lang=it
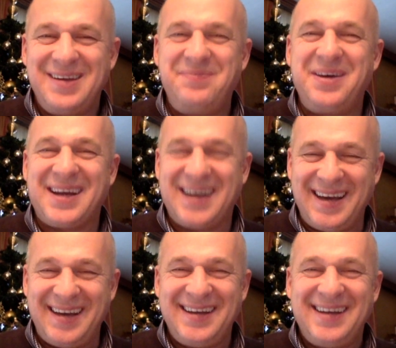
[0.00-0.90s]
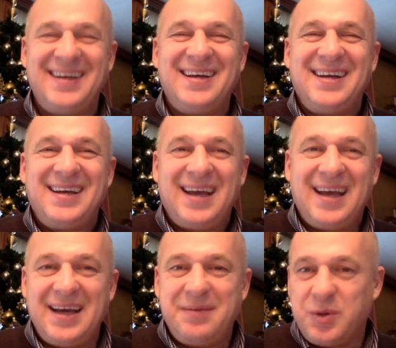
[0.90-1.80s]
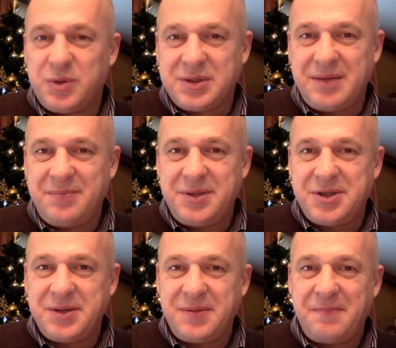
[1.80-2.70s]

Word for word: Perché è molto semplice.